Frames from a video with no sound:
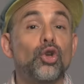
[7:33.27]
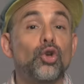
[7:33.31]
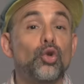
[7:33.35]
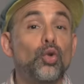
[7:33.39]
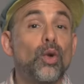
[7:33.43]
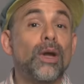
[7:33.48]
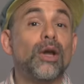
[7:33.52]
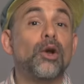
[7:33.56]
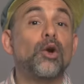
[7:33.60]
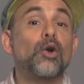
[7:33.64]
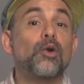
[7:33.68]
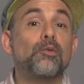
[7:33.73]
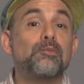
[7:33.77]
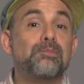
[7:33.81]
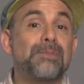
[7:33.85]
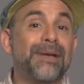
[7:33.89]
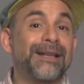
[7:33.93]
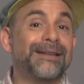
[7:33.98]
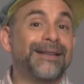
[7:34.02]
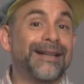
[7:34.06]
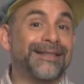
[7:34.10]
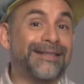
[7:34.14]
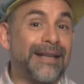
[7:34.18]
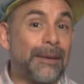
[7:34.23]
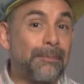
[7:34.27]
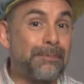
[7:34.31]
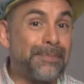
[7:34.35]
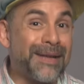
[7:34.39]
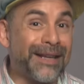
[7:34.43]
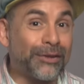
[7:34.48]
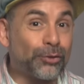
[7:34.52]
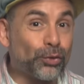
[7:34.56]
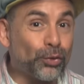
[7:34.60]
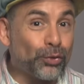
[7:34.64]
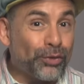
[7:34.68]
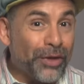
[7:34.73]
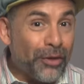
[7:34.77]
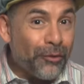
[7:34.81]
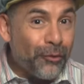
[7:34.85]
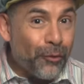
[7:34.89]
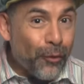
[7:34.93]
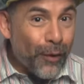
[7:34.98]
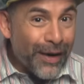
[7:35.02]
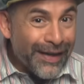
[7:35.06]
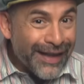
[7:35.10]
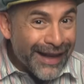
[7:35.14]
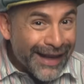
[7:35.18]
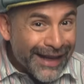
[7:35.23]
Luego, mientras Aspiazú se
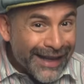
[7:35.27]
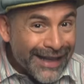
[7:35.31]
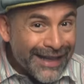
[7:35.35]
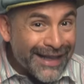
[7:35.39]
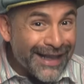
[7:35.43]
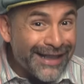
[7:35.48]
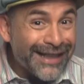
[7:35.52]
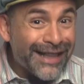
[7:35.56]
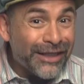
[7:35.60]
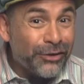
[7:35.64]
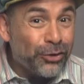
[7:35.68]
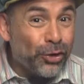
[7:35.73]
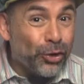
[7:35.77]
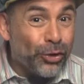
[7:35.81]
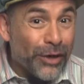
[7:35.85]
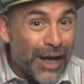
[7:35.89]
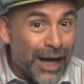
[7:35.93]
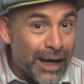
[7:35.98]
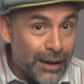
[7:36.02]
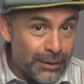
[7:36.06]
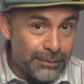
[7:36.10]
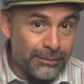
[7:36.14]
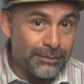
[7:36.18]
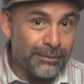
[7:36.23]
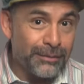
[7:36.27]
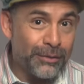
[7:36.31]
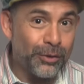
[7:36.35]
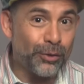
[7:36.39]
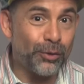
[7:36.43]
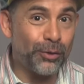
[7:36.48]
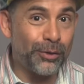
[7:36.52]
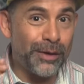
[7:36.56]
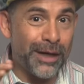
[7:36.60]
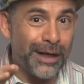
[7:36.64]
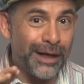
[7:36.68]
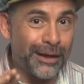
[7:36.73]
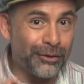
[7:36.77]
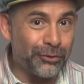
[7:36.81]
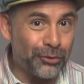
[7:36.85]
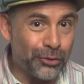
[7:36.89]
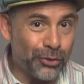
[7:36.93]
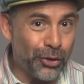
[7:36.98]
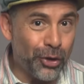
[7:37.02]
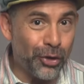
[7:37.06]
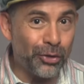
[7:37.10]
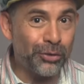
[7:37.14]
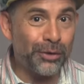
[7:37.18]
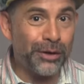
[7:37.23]
fue de gira nacional con la
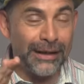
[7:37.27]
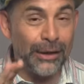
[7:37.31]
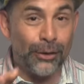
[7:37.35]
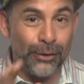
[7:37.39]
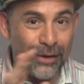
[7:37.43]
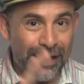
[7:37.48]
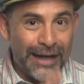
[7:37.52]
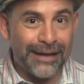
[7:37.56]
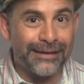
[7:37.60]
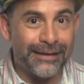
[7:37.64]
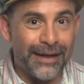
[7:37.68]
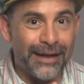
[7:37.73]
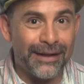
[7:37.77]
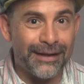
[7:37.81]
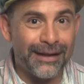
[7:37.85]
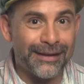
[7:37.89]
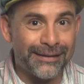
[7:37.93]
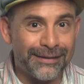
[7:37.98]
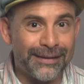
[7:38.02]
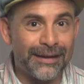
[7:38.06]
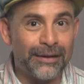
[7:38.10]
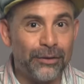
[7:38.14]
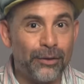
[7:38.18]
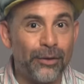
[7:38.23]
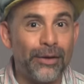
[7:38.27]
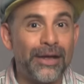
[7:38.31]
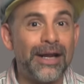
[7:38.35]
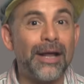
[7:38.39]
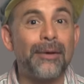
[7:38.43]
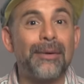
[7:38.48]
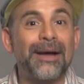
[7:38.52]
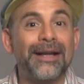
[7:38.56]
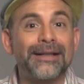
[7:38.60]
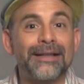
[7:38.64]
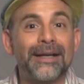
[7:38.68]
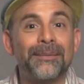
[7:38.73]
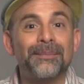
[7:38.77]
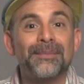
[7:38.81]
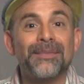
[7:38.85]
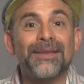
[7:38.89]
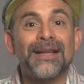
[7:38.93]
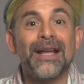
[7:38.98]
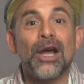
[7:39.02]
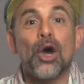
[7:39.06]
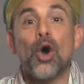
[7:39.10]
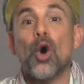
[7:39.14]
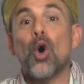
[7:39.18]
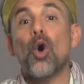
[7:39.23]
canción y la orquesta del Casino de La Habana,
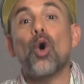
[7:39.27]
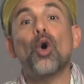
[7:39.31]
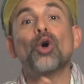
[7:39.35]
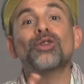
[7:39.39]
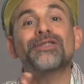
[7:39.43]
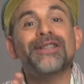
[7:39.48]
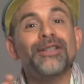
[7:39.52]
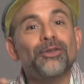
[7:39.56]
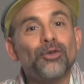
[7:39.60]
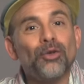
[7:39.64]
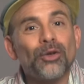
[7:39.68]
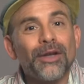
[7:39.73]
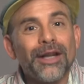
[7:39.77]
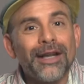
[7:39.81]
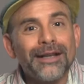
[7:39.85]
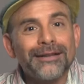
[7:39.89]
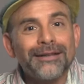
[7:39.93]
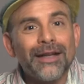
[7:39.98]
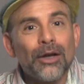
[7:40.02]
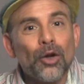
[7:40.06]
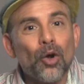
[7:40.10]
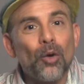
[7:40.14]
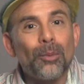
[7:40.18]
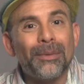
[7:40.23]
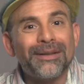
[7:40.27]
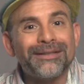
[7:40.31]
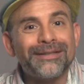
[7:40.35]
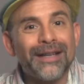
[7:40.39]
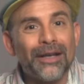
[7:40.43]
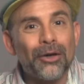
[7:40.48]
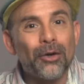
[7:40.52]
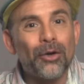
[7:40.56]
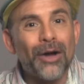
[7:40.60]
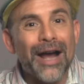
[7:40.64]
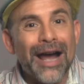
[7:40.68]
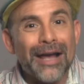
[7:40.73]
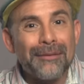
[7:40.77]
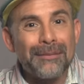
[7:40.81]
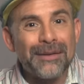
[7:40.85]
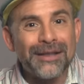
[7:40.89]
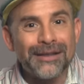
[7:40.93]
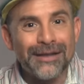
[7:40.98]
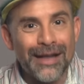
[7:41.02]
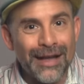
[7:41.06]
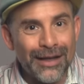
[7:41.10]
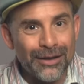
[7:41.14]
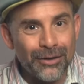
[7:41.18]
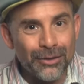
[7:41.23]
otras orquestas comenzaron a
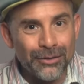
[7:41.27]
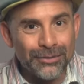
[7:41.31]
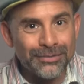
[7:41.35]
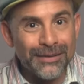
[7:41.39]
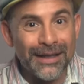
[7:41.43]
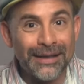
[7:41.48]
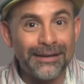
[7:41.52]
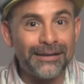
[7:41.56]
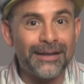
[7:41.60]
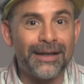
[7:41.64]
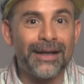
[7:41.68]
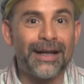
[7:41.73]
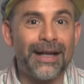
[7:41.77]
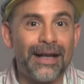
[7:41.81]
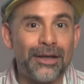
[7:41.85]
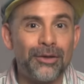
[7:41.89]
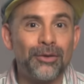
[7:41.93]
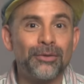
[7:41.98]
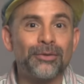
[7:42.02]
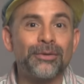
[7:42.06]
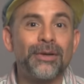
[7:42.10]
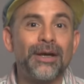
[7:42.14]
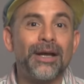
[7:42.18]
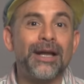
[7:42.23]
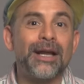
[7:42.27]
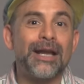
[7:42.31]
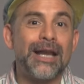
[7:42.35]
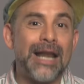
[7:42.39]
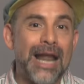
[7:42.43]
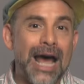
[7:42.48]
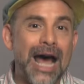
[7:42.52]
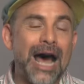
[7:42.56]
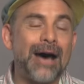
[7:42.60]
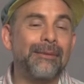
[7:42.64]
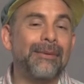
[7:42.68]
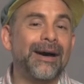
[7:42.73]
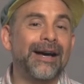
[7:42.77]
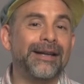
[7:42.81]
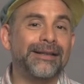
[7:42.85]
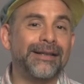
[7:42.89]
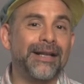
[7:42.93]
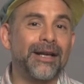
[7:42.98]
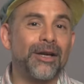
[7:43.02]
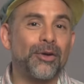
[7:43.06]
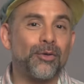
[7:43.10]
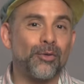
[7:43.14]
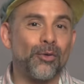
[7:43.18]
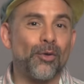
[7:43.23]
imitarlos, entre ellos la
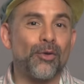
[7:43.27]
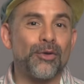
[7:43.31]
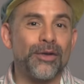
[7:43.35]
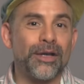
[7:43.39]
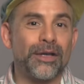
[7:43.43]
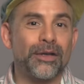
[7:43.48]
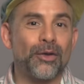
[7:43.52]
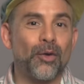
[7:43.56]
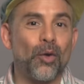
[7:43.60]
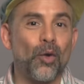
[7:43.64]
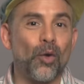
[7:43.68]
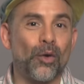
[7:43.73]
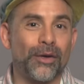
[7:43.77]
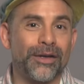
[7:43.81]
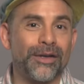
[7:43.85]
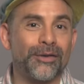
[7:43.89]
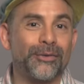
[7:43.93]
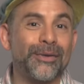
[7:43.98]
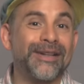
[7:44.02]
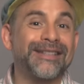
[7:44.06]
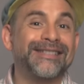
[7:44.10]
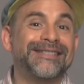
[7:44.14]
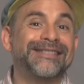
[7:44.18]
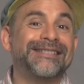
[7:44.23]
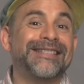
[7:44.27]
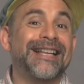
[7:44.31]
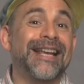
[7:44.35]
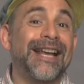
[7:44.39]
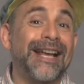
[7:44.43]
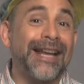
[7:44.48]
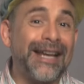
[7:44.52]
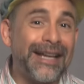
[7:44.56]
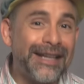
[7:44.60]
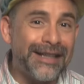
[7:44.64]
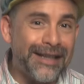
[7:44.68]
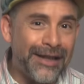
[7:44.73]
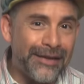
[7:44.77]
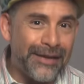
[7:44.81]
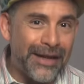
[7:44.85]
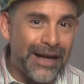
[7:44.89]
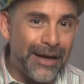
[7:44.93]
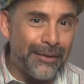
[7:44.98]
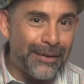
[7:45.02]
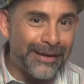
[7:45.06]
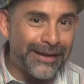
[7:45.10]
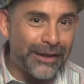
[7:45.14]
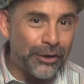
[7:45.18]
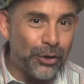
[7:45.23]
Habana Royal Orchestra, seguida de
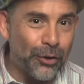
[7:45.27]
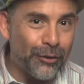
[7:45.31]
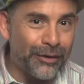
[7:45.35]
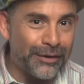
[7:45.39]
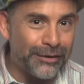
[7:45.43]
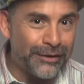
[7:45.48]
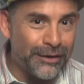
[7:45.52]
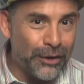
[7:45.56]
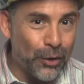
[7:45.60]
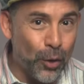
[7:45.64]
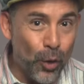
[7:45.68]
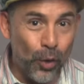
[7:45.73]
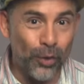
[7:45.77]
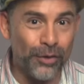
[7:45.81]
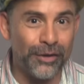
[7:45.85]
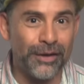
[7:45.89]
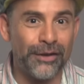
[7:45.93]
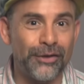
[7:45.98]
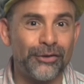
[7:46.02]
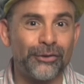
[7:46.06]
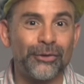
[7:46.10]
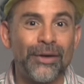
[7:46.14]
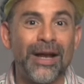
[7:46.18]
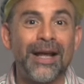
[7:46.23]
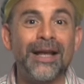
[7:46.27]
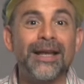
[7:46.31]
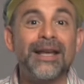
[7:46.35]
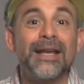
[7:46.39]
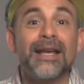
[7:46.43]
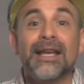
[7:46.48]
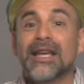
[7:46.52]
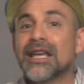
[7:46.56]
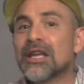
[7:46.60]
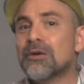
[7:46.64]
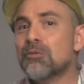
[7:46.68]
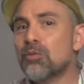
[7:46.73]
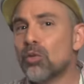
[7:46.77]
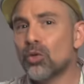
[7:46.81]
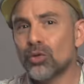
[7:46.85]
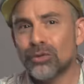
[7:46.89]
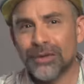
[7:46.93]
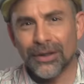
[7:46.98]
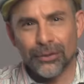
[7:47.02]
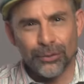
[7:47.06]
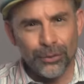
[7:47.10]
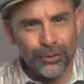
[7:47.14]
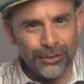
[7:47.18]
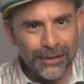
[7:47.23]
la Habana Novelty Orchestra y
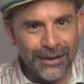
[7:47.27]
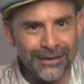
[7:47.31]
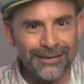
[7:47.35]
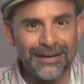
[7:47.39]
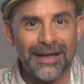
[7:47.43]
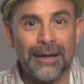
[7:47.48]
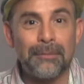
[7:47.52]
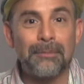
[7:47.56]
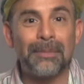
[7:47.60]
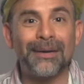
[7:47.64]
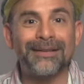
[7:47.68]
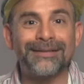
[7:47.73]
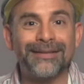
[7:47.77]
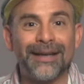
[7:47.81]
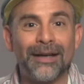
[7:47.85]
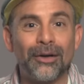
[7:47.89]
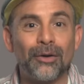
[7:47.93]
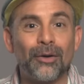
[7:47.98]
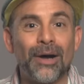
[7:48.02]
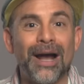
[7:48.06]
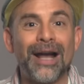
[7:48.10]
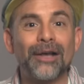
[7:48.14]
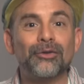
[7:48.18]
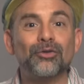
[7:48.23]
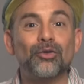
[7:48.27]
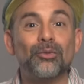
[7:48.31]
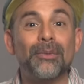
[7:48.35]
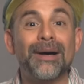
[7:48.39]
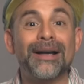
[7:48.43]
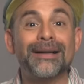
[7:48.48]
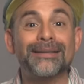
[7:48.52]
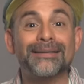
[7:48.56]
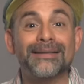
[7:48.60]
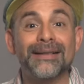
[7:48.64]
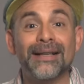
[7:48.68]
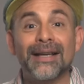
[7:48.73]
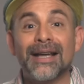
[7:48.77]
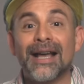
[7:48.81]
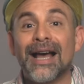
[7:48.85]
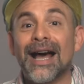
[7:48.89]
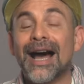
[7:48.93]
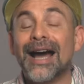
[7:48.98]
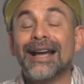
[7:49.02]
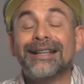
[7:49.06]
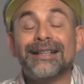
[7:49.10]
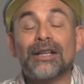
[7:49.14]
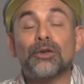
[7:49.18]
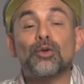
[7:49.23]
muchas otras que empezaron a sumarse
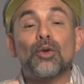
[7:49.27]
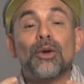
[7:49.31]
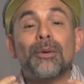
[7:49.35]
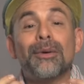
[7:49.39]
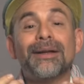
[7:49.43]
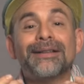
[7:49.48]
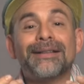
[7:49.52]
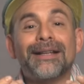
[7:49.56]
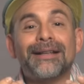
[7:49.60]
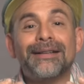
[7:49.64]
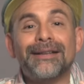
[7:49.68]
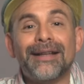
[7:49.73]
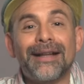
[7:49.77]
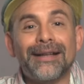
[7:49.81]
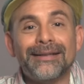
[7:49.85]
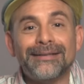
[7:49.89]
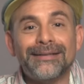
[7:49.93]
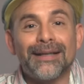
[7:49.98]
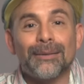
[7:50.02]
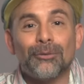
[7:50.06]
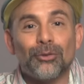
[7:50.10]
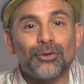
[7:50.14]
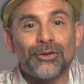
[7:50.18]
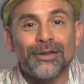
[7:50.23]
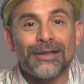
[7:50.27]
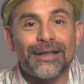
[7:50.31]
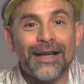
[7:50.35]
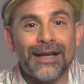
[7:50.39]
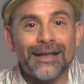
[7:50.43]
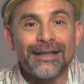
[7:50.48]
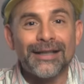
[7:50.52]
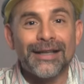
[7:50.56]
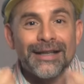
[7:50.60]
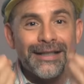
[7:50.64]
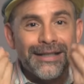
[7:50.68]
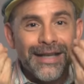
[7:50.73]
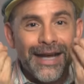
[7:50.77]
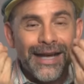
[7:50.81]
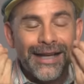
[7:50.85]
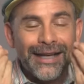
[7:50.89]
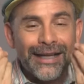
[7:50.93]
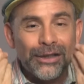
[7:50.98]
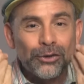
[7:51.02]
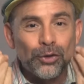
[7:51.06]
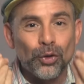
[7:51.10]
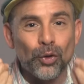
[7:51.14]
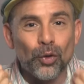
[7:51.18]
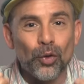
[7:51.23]
a esta nueva tendencia musical que ya
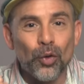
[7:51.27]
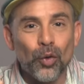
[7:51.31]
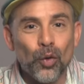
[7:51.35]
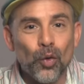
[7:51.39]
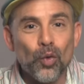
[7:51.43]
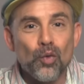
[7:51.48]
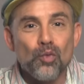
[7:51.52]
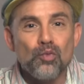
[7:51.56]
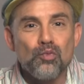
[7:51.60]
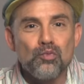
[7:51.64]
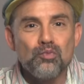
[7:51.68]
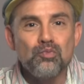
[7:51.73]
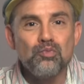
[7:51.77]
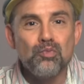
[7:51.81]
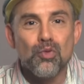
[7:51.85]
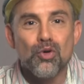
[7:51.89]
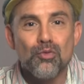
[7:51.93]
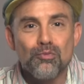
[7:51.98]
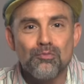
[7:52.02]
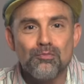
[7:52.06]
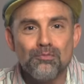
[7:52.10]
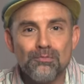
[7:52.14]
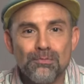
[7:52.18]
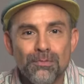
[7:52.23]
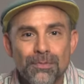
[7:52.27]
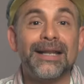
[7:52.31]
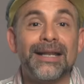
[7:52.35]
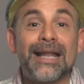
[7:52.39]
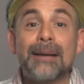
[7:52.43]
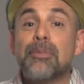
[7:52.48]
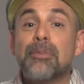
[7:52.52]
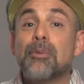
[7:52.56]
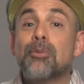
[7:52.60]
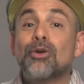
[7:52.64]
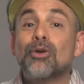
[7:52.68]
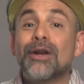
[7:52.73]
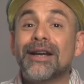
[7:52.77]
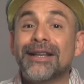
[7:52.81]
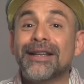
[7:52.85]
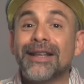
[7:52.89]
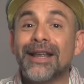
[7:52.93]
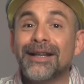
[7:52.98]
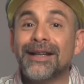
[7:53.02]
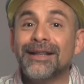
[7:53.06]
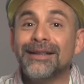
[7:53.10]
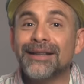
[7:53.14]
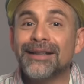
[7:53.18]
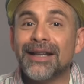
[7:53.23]
era todo un boom. La
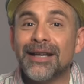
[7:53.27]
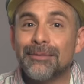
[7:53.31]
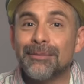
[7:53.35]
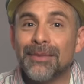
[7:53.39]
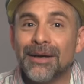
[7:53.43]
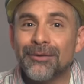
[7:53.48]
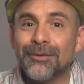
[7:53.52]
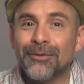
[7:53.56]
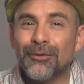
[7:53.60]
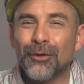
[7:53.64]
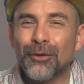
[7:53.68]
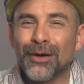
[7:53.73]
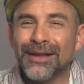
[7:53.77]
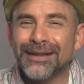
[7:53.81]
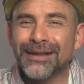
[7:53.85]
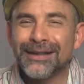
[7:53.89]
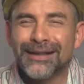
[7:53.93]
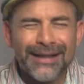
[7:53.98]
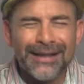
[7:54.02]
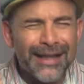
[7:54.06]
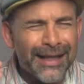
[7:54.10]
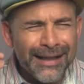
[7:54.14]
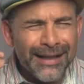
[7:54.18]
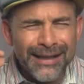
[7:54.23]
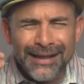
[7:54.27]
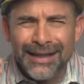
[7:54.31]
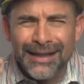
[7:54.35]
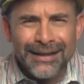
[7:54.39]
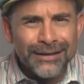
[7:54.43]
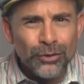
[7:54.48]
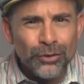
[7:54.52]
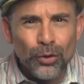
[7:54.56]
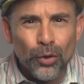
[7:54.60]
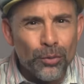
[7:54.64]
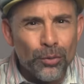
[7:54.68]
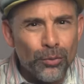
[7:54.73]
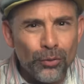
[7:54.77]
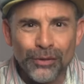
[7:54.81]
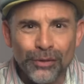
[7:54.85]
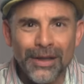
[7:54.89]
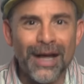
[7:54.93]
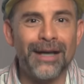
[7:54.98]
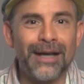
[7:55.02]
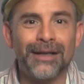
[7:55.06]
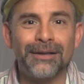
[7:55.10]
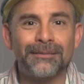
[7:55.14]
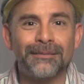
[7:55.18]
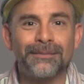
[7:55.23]
popularidad del tema fue tan
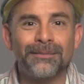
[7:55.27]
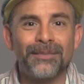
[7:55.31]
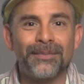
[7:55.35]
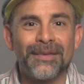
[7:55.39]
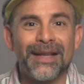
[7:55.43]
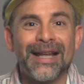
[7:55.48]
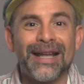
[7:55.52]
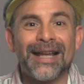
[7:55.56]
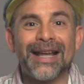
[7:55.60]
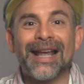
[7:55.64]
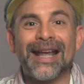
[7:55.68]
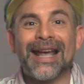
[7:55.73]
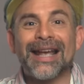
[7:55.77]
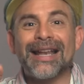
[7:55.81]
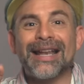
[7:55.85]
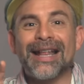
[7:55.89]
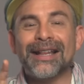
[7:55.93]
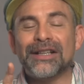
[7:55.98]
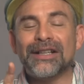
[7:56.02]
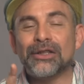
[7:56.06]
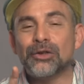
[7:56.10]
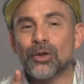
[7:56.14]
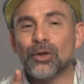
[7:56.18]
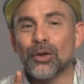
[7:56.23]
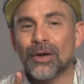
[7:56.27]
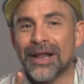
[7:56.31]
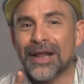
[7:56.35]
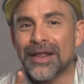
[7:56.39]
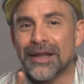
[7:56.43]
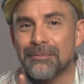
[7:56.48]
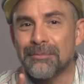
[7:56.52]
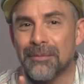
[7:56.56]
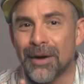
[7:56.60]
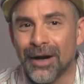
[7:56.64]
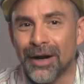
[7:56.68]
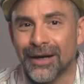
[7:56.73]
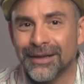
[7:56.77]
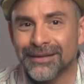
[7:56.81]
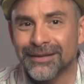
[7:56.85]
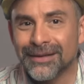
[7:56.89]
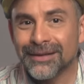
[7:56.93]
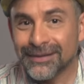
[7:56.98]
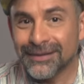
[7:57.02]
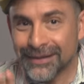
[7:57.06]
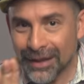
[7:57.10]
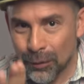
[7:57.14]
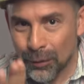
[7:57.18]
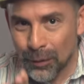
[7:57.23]
descomunal que la editora de Marx,
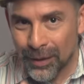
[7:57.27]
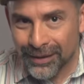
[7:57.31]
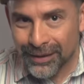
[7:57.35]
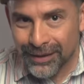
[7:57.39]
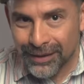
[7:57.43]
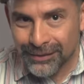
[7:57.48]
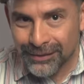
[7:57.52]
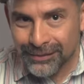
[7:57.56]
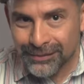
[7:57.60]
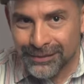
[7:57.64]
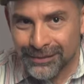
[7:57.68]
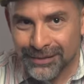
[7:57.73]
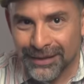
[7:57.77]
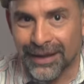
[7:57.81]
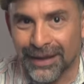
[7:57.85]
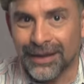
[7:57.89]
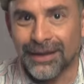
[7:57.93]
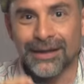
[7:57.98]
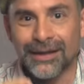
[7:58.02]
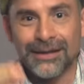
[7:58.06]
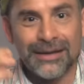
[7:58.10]
¿se acuerdan? El que